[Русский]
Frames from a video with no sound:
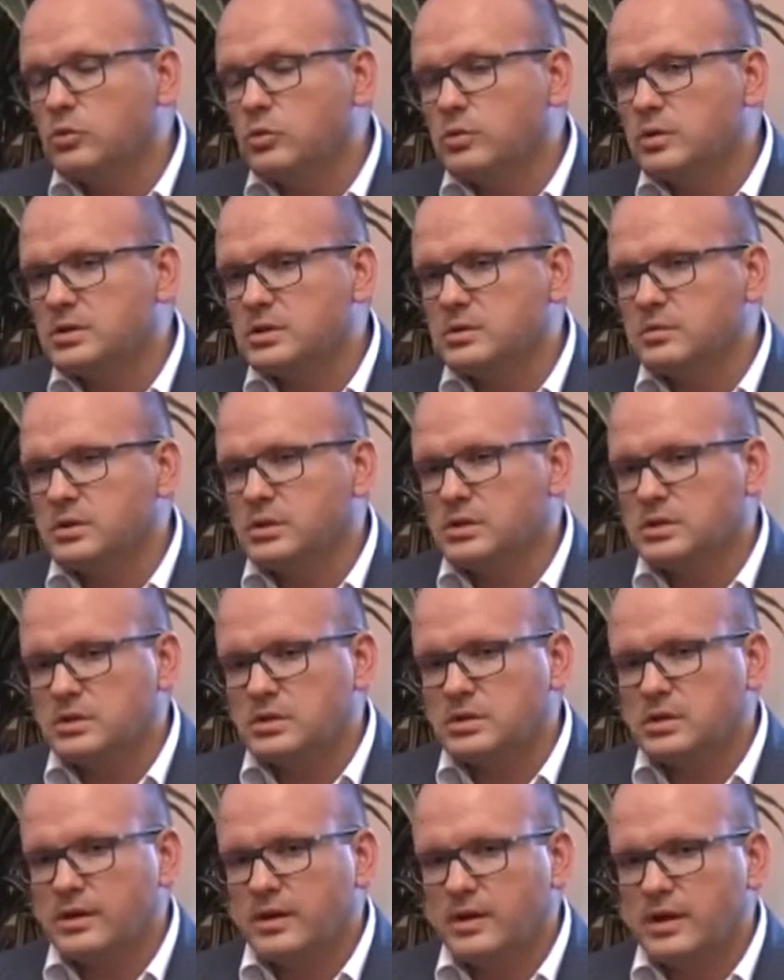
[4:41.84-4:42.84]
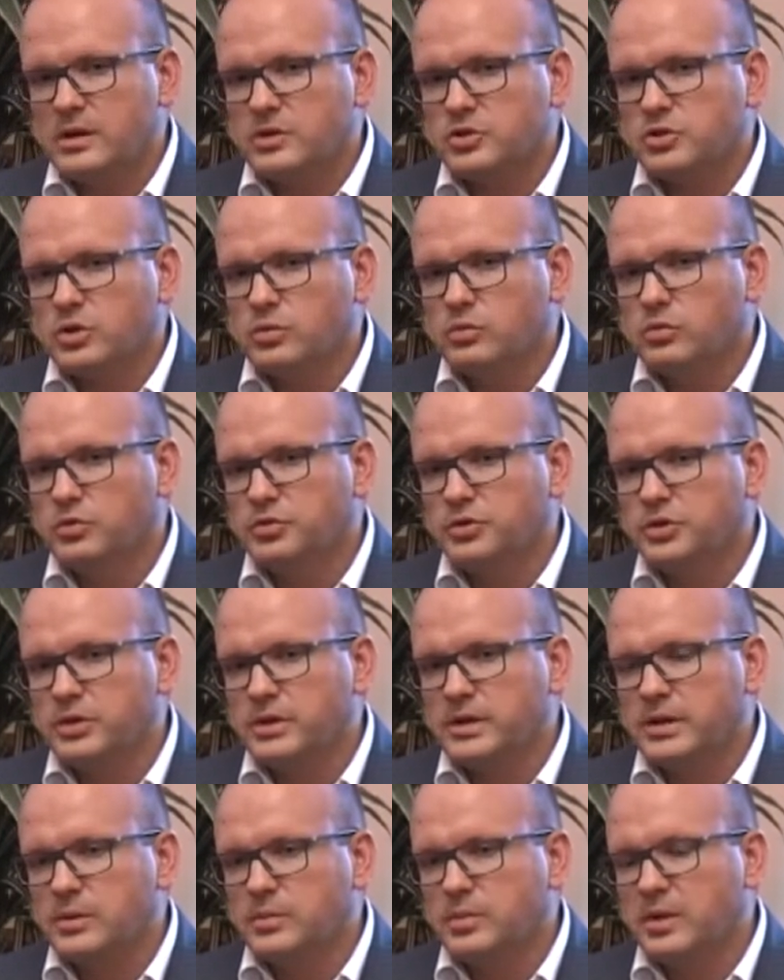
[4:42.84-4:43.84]
образом эта составляющая будет
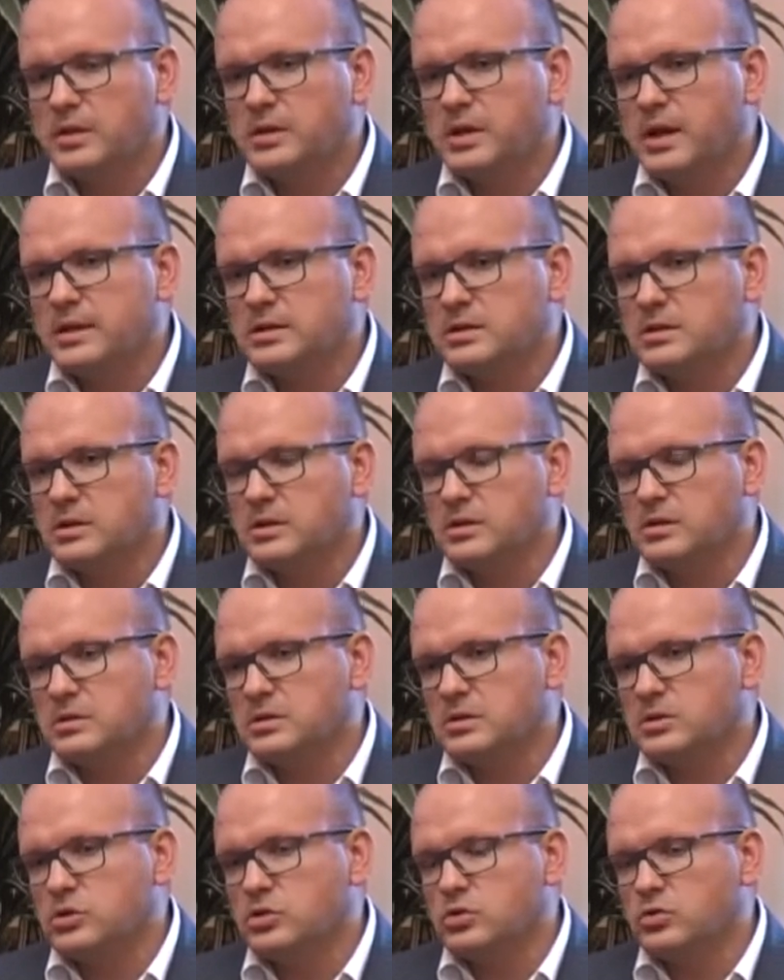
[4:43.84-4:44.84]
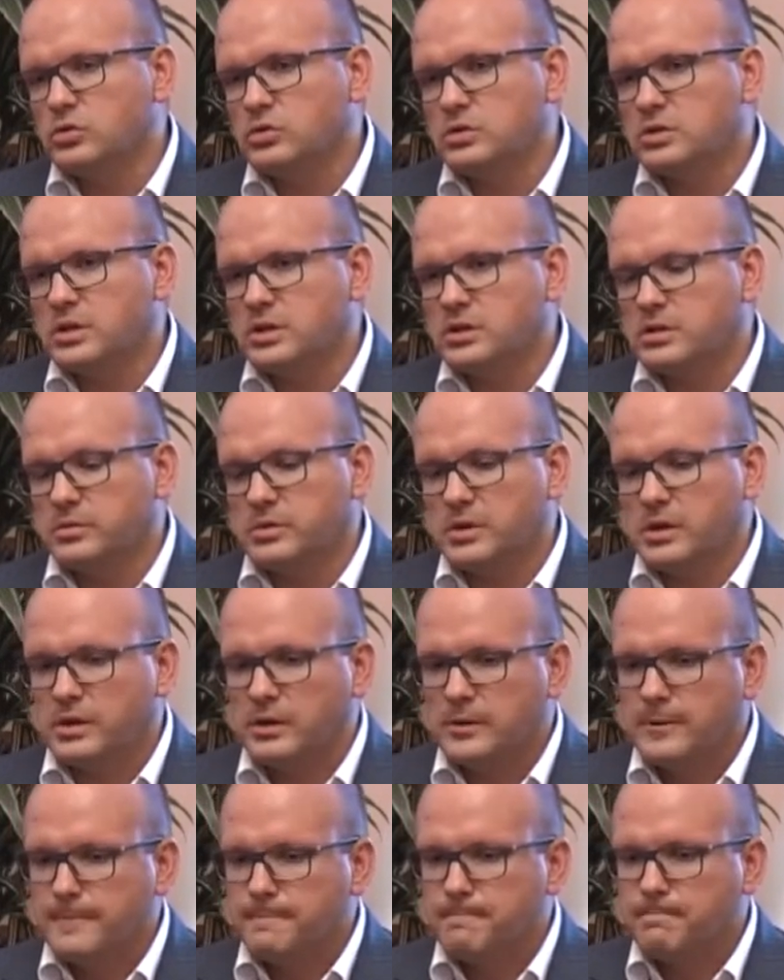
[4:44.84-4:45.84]
наполняться? За счет, скажем
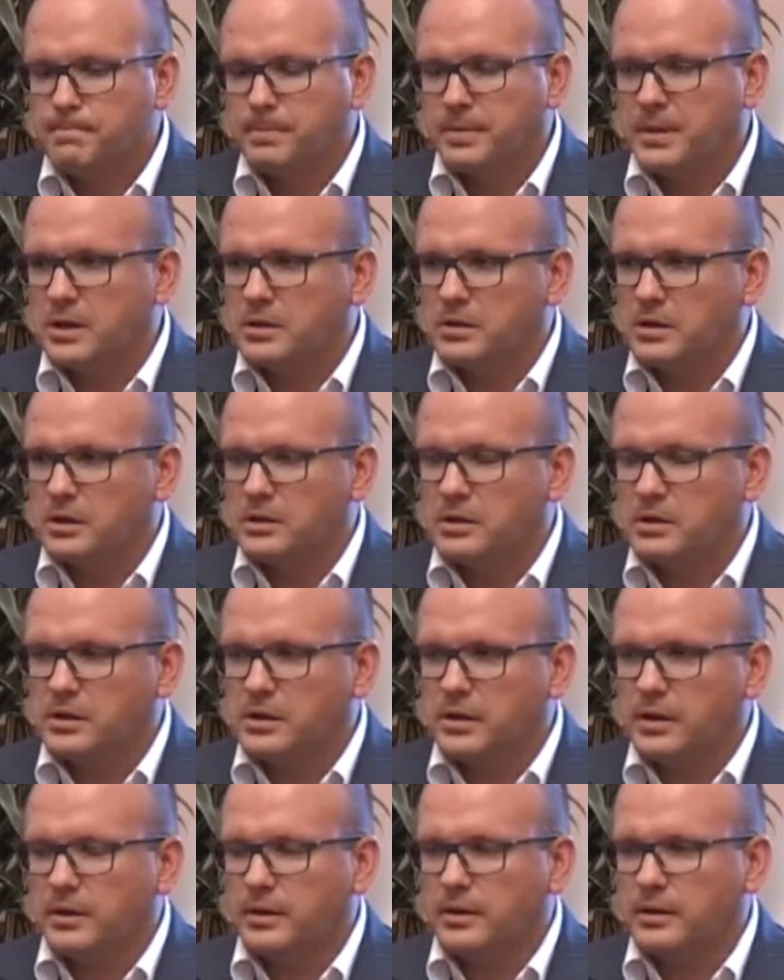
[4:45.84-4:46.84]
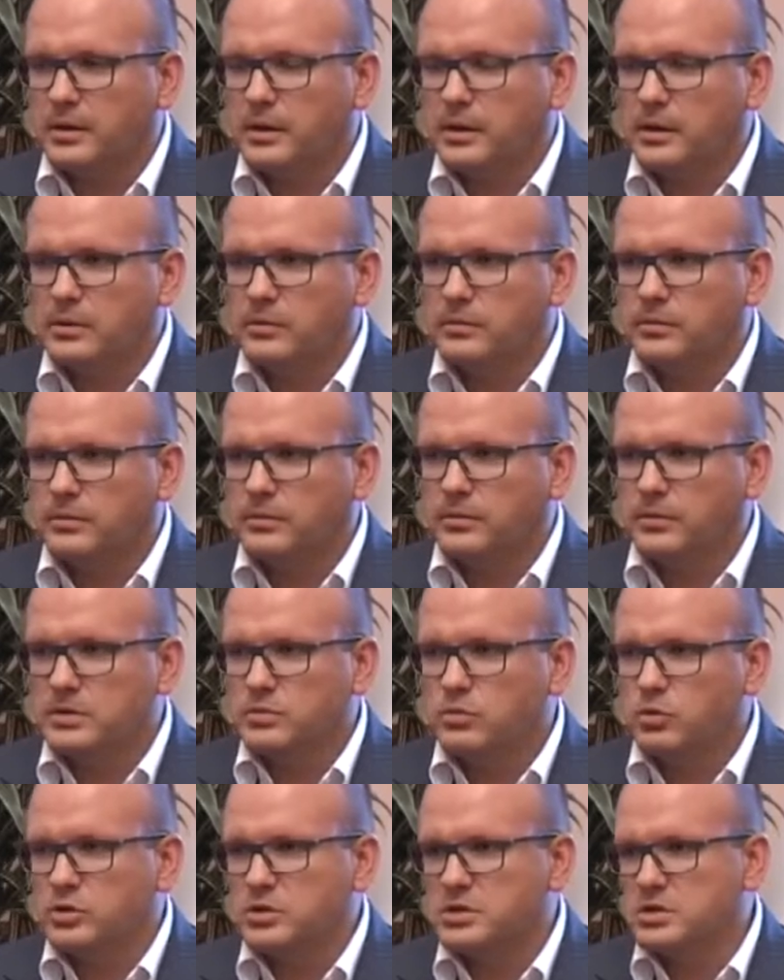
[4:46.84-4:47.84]
так, каких-то
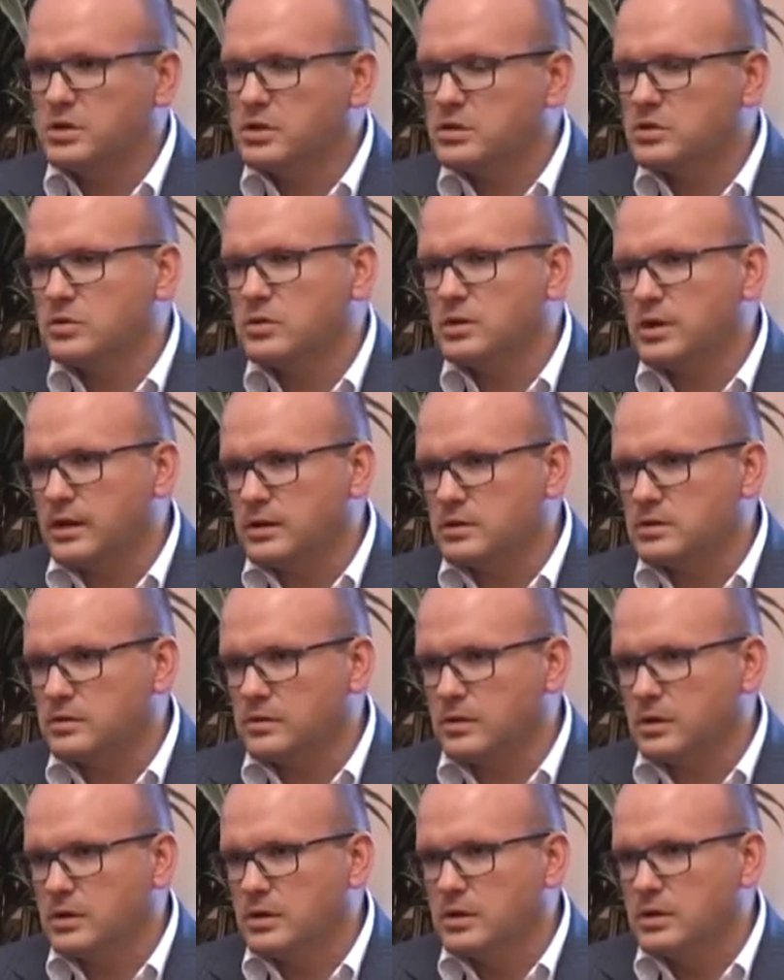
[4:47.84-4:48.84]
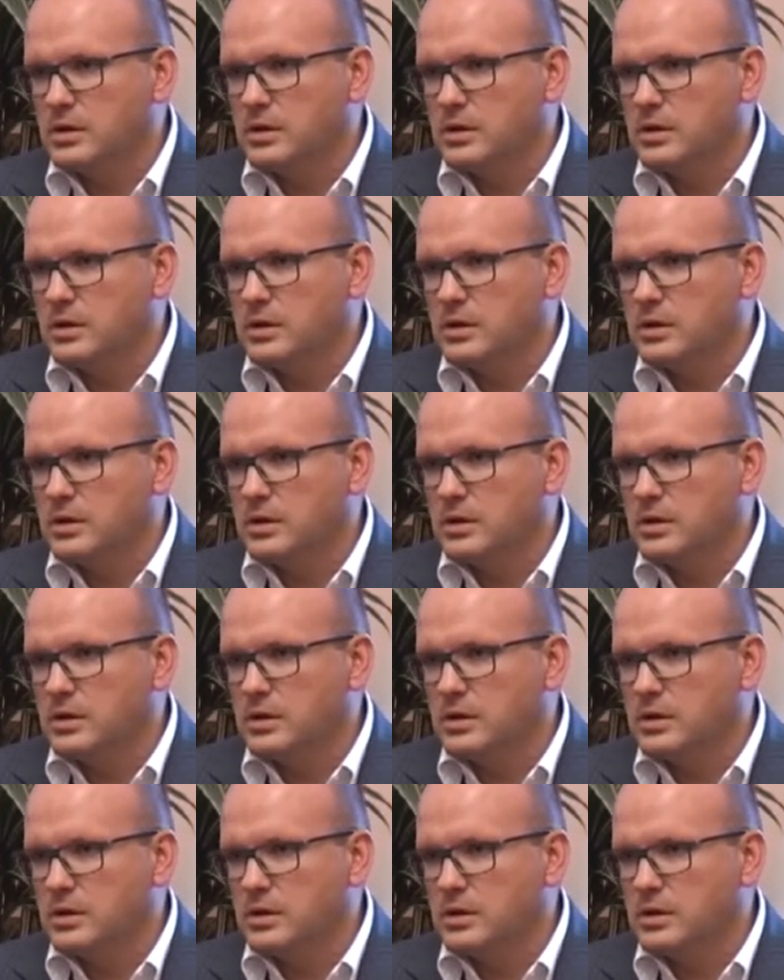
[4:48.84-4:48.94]
возможностей государства.